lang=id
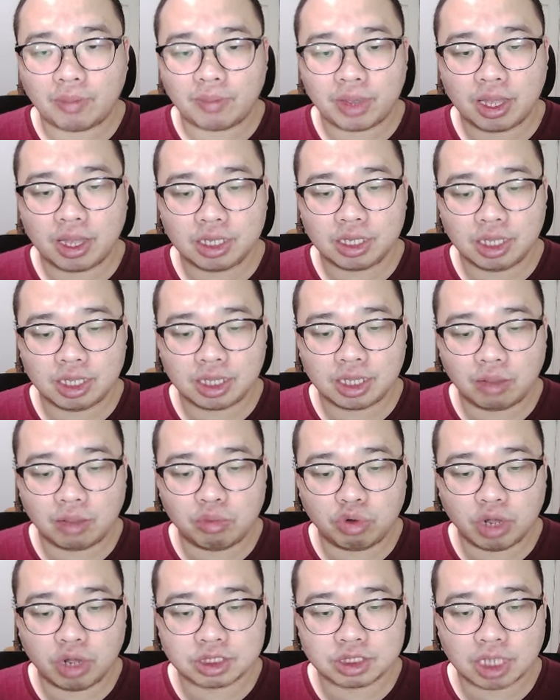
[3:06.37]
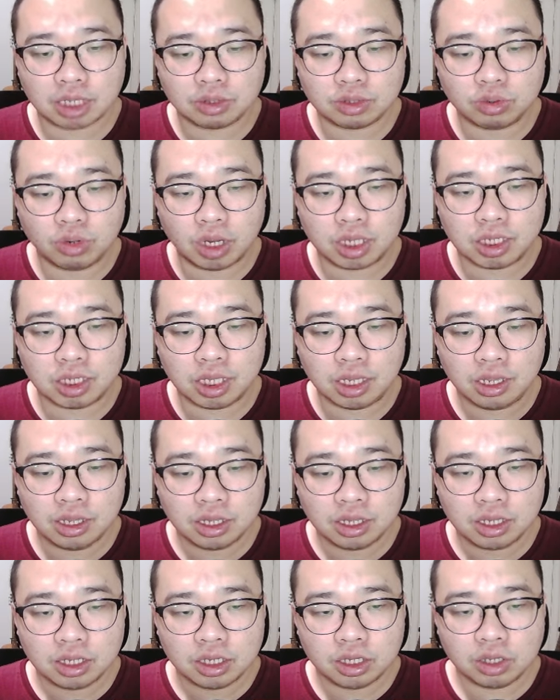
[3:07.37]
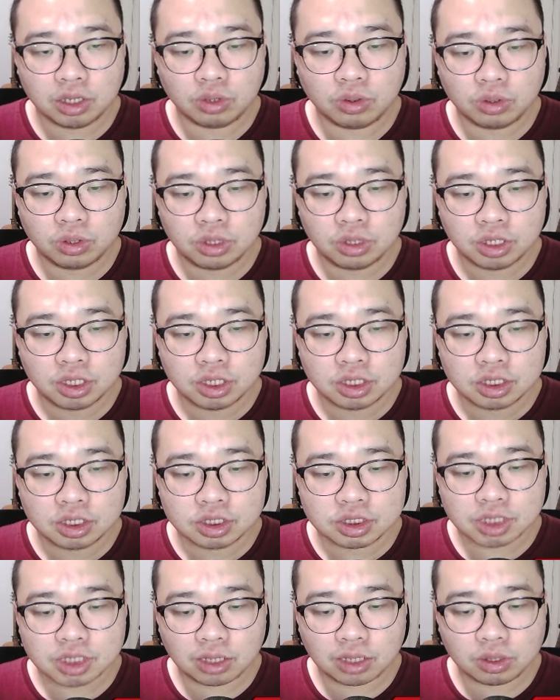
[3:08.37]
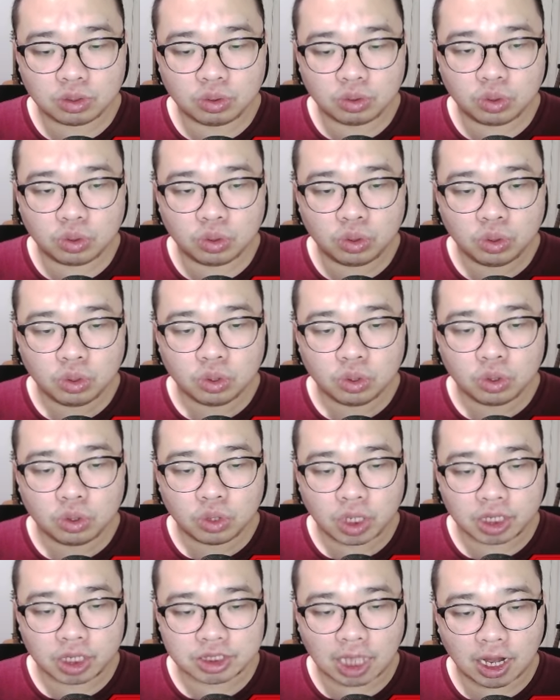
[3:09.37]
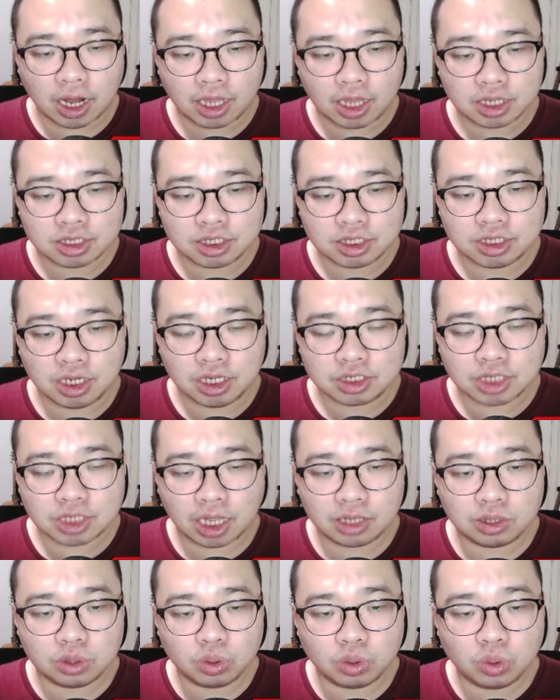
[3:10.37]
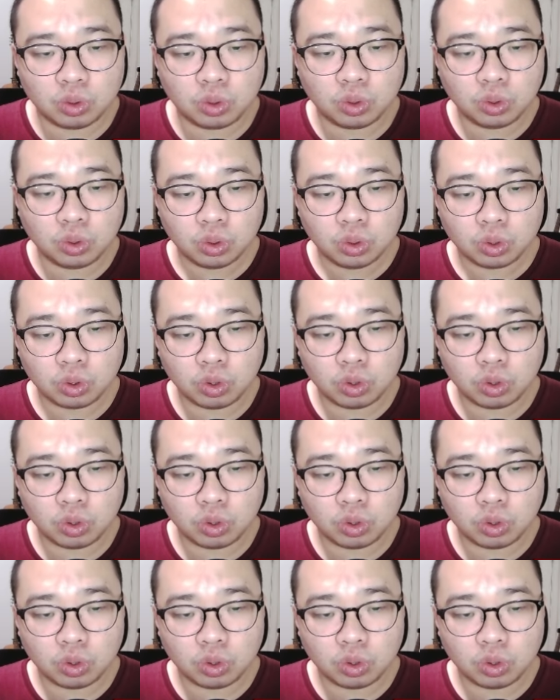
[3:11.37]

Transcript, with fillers: apa-apa. Kita buka satu lagi. Yuk. Satu. Eh salah. Di sini. Satu.